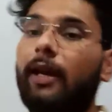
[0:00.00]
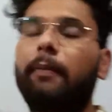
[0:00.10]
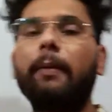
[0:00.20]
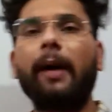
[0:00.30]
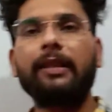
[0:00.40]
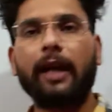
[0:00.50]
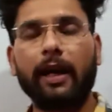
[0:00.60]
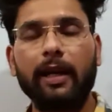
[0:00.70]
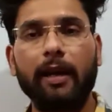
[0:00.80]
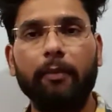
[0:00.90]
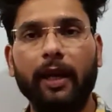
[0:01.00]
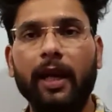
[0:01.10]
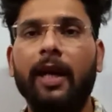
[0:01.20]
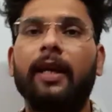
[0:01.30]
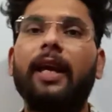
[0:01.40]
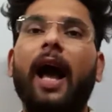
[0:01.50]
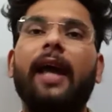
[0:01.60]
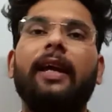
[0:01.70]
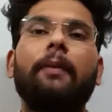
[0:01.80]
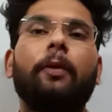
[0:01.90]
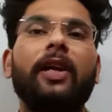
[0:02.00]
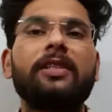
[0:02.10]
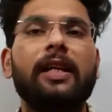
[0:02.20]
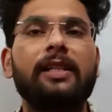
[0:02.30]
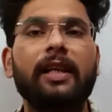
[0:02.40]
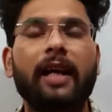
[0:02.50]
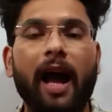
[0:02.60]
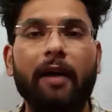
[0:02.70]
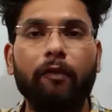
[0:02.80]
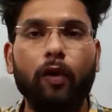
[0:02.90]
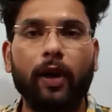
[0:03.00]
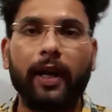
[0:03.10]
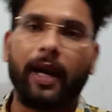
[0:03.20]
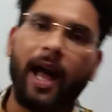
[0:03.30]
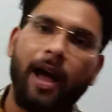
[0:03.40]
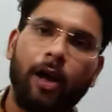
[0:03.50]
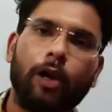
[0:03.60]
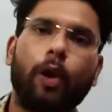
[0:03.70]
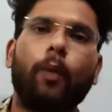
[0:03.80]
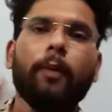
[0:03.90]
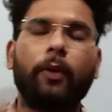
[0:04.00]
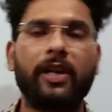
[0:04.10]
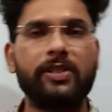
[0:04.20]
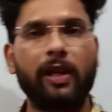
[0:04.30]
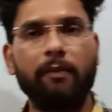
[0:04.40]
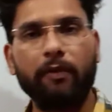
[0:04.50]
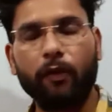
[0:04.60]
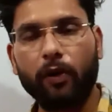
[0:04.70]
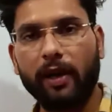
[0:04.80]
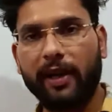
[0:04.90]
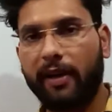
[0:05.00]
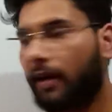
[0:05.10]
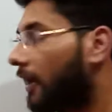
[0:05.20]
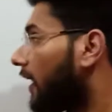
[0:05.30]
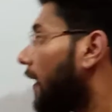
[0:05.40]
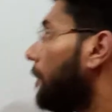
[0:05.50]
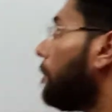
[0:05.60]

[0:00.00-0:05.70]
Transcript: ये भी बात कर ली हमने कि हाइयर पोटेंशियल से कहाँ फ्लो करेगा लोअर पोटेंशियल में फ्लो करेगा